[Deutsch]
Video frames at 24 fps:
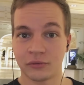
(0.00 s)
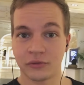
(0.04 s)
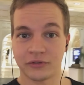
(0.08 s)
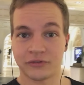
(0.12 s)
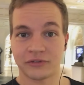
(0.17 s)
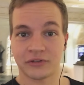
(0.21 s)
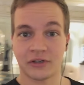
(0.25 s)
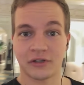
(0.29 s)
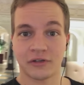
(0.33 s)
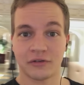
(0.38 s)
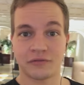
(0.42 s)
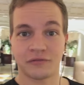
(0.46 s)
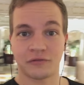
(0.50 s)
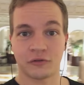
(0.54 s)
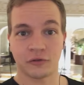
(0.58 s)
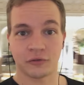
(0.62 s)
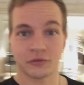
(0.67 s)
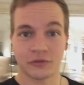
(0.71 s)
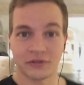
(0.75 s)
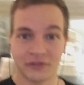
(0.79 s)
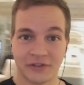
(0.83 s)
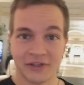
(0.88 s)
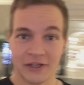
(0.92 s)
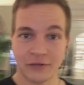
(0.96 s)
USA
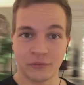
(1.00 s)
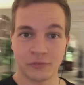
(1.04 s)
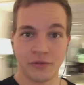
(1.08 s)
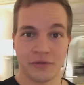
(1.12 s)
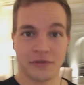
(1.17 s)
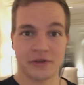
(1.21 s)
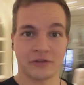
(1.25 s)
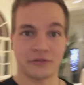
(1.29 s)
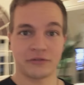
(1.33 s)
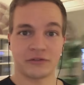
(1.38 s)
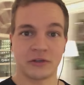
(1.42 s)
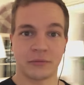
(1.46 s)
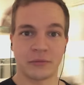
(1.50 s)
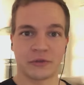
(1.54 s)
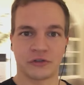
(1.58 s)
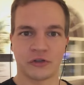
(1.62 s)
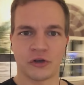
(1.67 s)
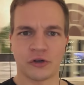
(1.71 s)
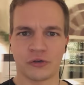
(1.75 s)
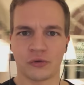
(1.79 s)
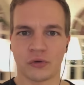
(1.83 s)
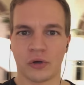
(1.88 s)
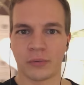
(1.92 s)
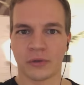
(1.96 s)
von Date with Destiny mit
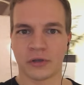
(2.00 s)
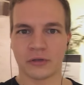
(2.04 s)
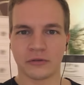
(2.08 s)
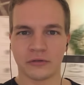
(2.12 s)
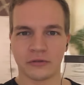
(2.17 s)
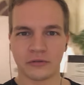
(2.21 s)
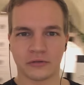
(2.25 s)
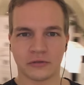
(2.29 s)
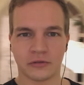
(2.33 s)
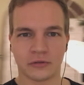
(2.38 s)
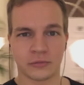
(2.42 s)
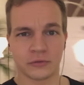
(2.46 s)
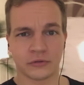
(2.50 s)
Tony Robbins.